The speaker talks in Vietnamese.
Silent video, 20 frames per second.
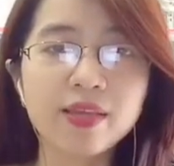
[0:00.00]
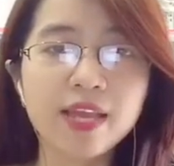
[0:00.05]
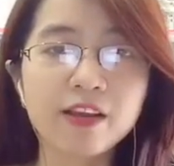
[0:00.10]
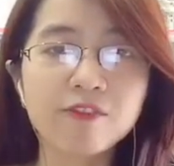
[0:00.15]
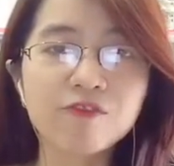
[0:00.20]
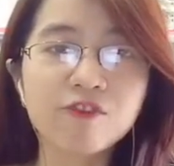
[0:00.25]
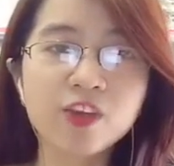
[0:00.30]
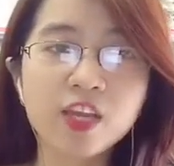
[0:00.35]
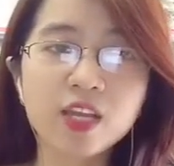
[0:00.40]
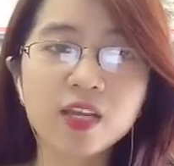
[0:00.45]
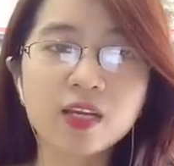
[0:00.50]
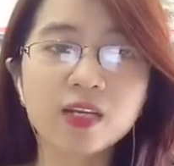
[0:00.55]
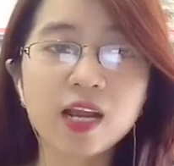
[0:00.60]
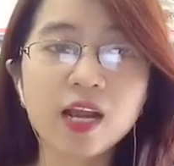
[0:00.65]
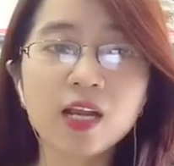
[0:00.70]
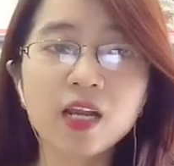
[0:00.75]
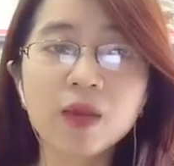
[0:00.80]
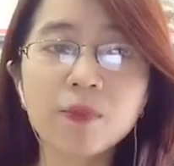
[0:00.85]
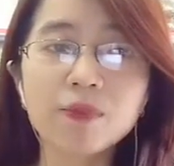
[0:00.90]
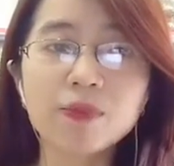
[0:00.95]
dạng viên
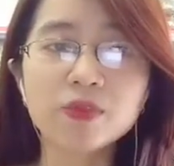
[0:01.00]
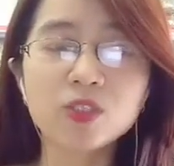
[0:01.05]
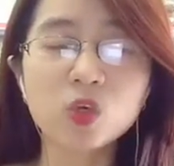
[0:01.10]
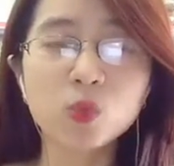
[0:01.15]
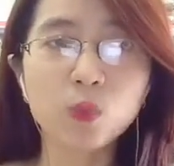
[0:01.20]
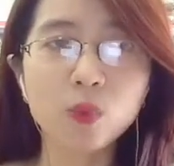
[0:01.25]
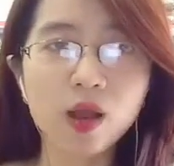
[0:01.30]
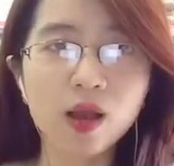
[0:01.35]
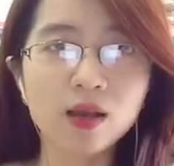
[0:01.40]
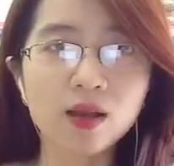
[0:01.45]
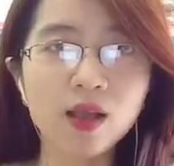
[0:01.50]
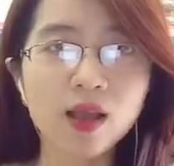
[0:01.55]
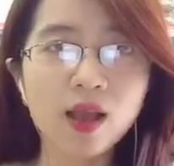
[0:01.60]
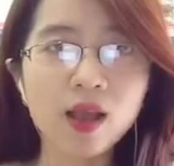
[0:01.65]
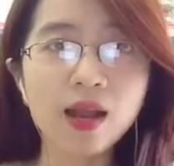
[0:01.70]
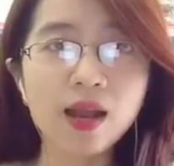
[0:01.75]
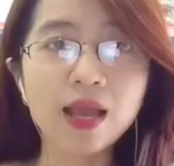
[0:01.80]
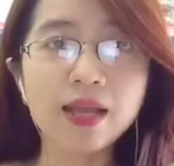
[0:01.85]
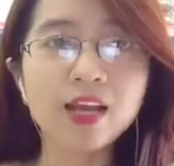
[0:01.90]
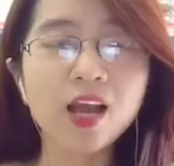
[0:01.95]
đắt gấp chục lần
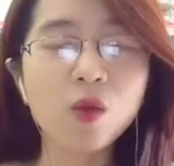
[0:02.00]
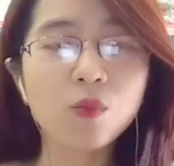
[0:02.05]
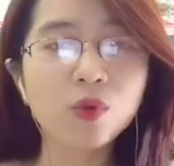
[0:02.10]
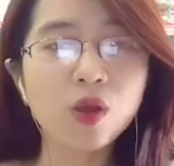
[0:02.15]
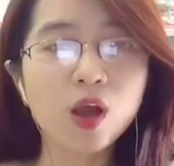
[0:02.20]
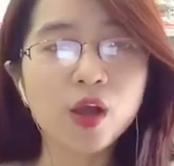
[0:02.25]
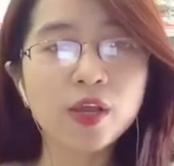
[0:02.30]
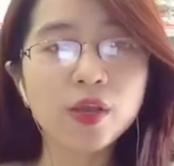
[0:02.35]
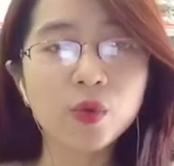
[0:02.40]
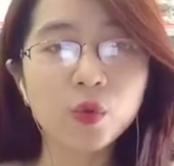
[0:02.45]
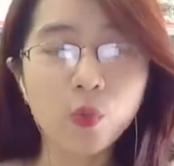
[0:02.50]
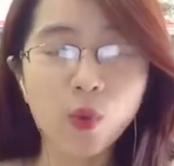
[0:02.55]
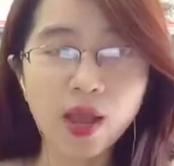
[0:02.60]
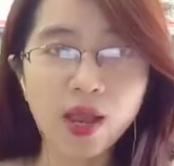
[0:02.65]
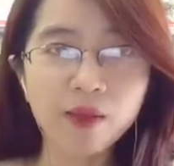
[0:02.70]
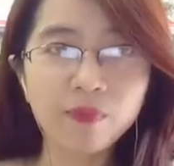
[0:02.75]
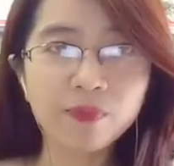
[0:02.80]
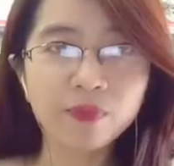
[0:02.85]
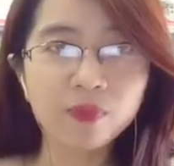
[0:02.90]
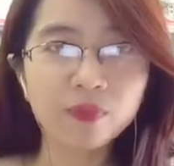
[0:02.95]
lại không có hiệu quả.